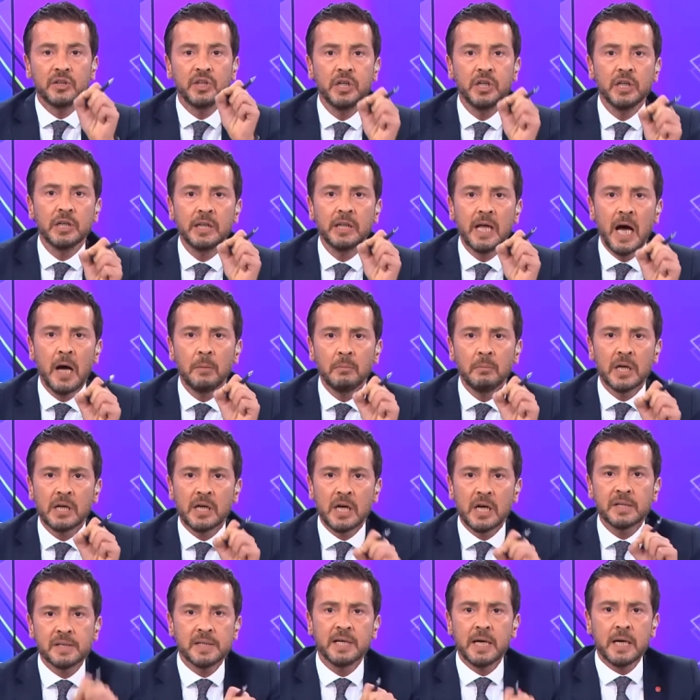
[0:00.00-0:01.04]

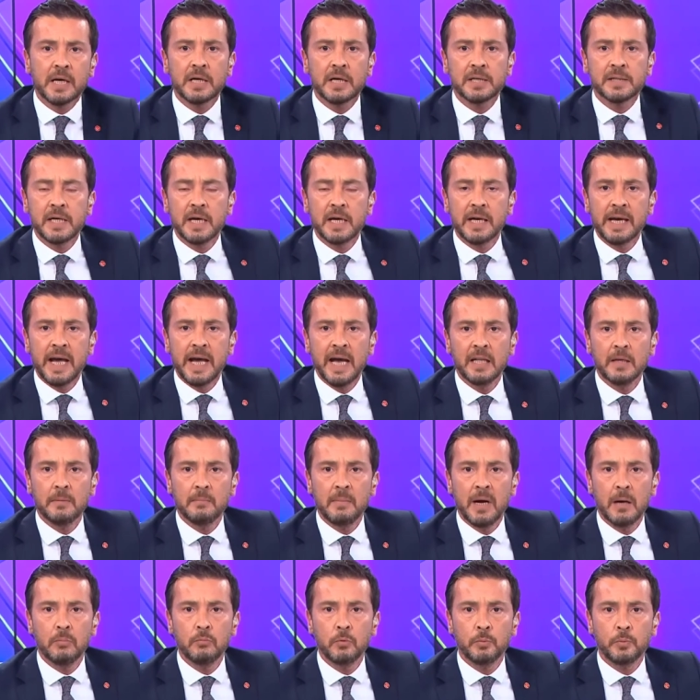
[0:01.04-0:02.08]
tırnağımla kazıya kazıya
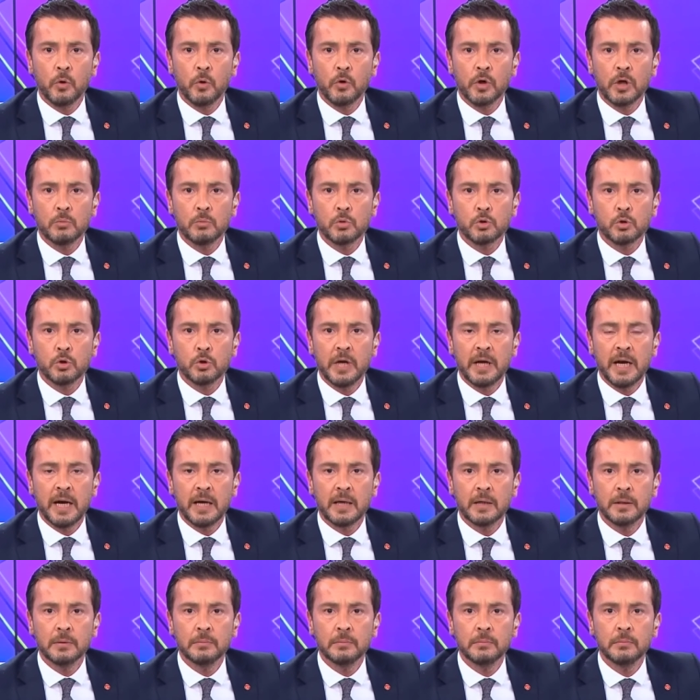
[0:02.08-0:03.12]
geldim ben bu programı
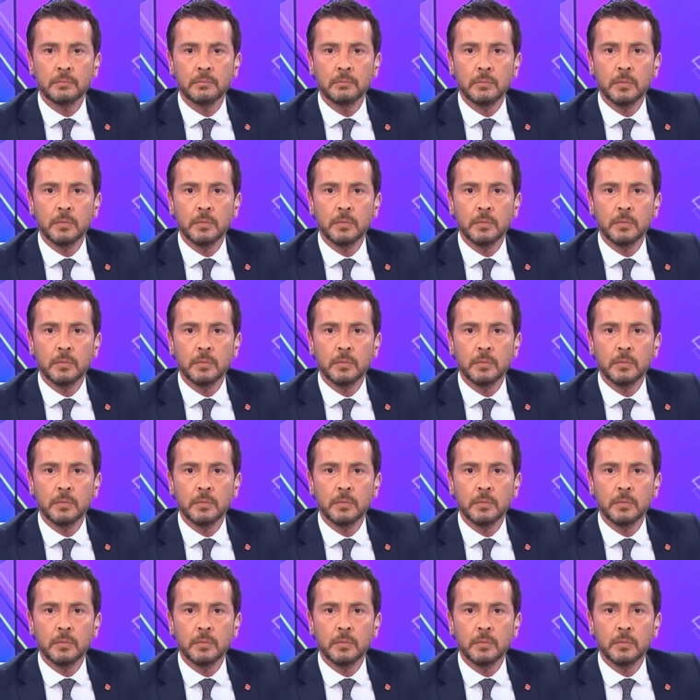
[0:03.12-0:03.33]
sunarak.